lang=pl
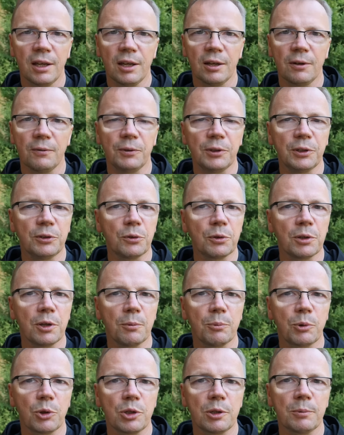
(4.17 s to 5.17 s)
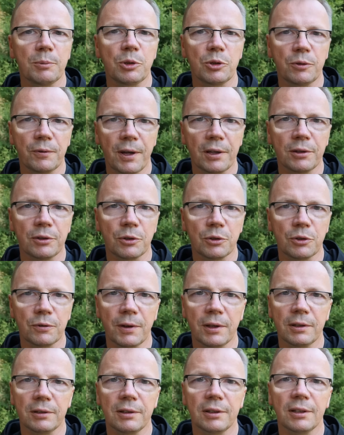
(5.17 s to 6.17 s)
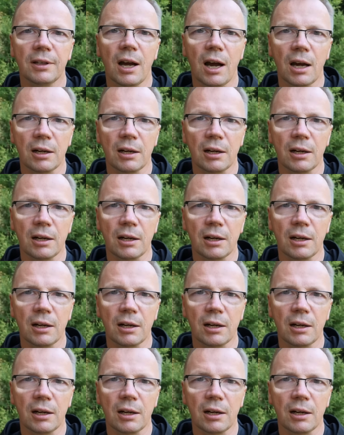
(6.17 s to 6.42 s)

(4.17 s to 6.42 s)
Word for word: W liturgii obchodzimy święto świętych